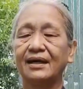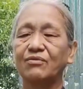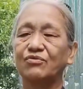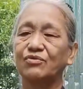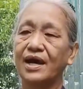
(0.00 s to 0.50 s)

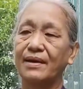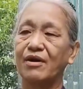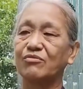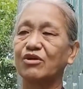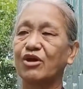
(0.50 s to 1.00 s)
thì
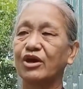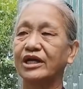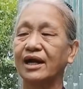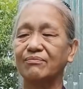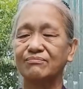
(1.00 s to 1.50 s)
à,
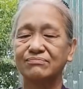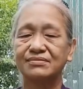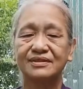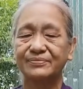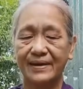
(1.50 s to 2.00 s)

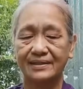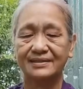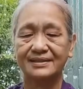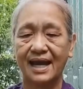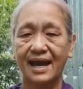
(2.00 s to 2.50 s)
ông cụ
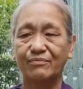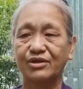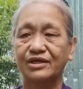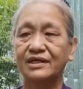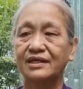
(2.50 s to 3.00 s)
đàm ông
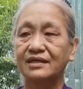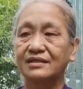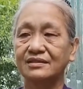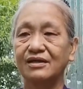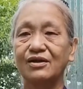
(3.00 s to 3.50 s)
nói
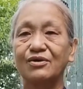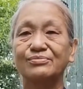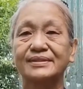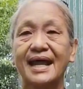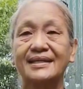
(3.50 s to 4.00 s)
ông đức phật
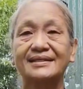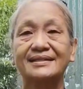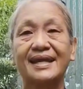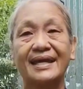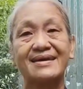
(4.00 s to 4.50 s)
thích ca
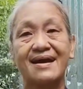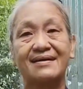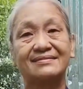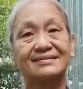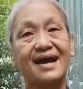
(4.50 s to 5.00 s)
ông nói
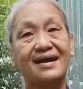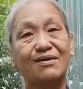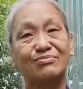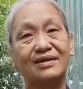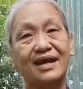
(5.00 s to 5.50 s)
từ
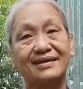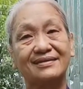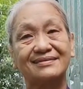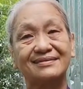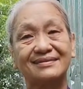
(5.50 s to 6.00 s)
lúc ta
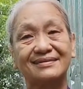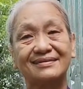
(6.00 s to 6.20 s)
đứng nãy